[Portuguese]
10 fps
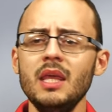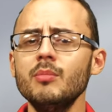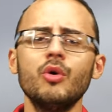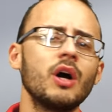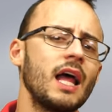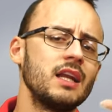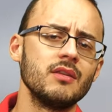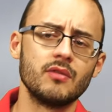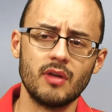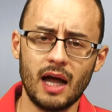
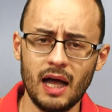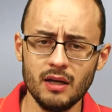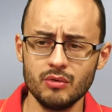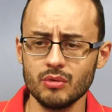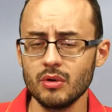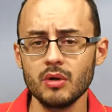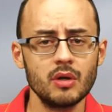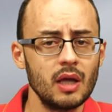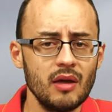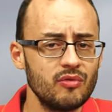imoralizado,
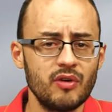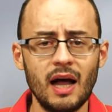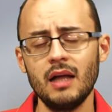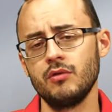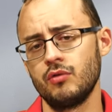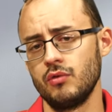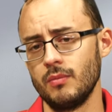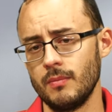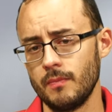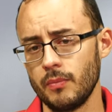é fácil.